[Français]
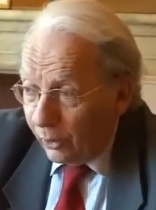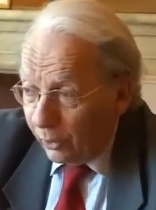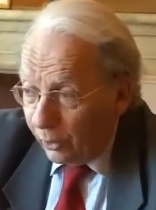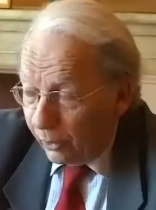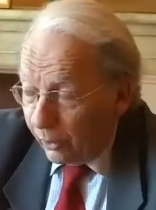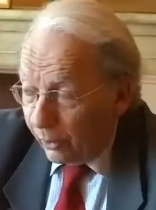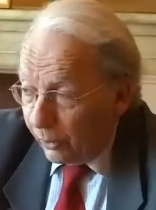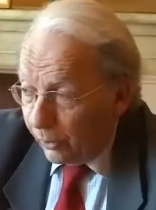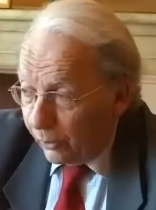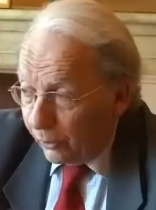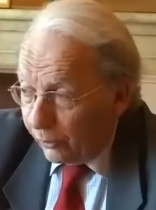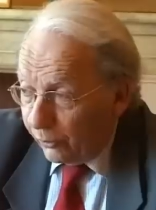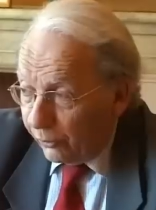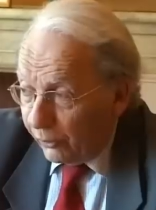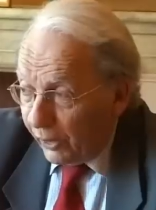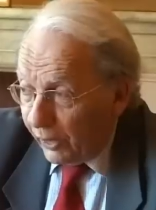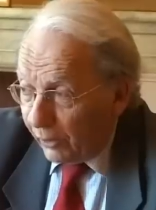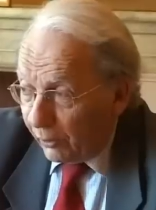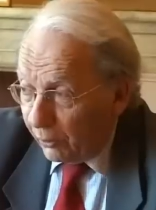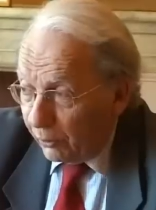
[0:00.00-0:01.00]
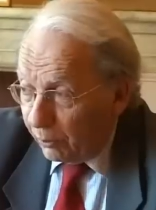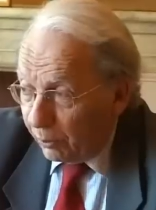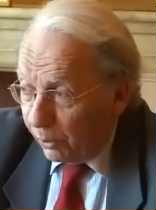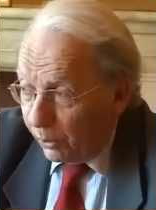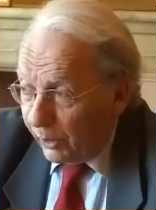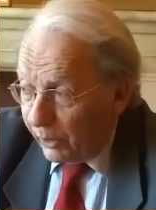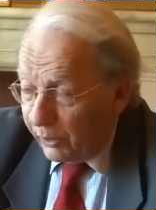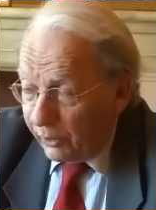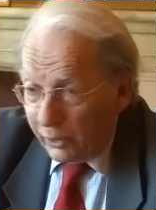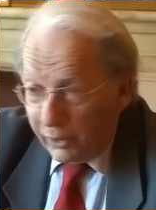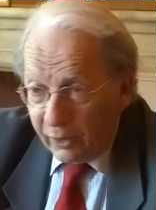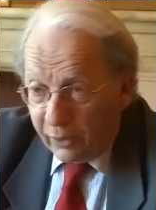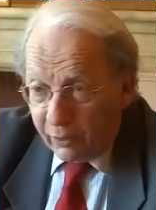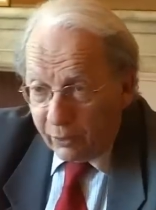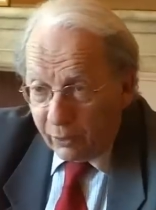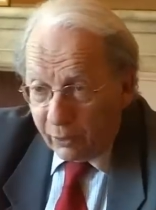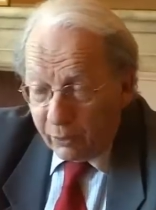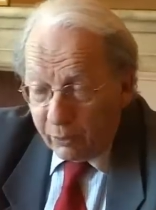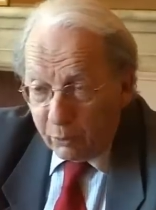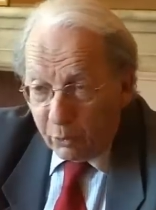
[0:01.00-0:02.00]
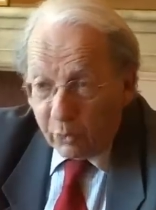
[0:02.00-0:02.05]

euh, faire une politique euh,